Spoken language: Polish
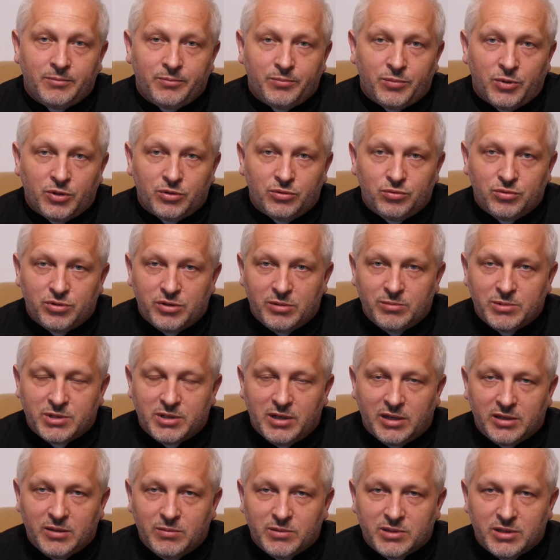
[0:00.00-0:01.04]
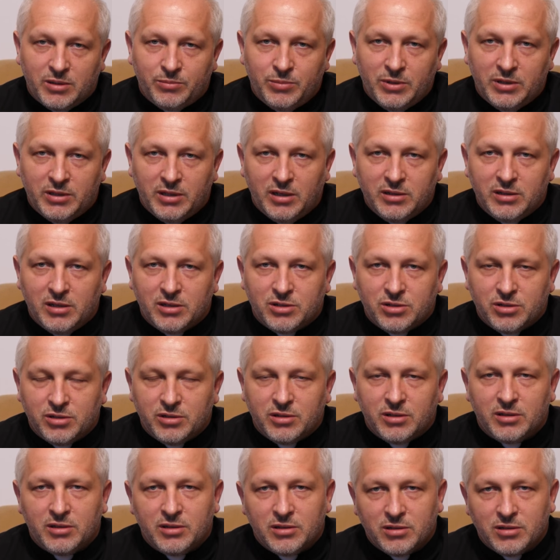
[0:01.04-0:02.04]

pod dużym znakiem zapytania, czy,